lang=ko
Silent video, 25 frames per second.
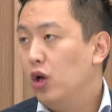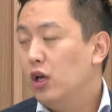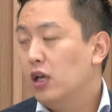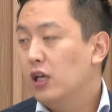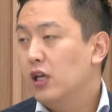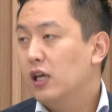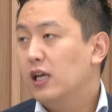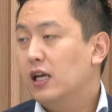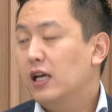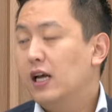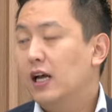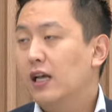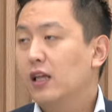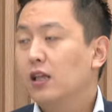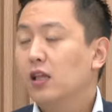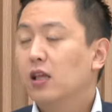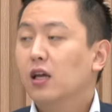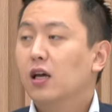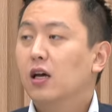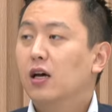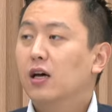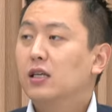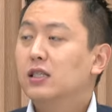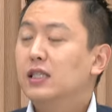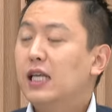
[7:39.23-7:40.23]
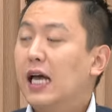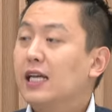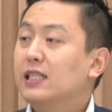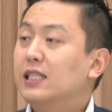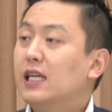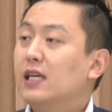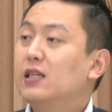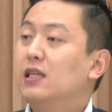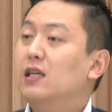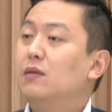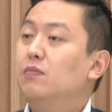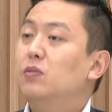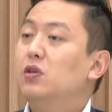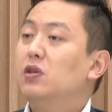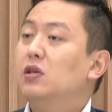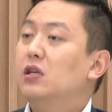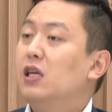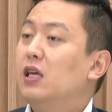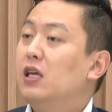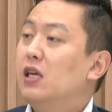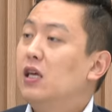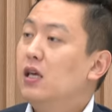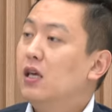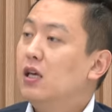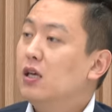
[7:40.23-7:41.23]
그러니까
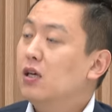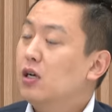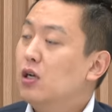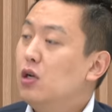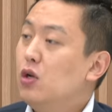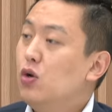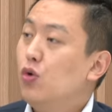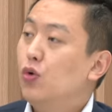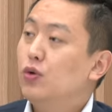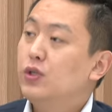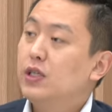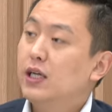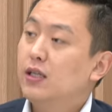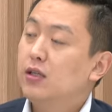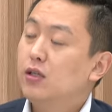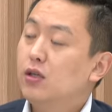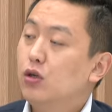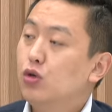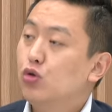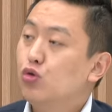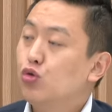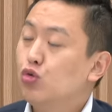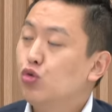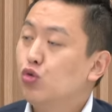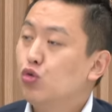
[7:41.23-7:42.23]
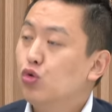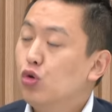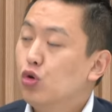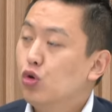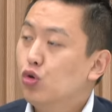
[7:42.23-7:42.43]
사장님들이 근로자들을 구,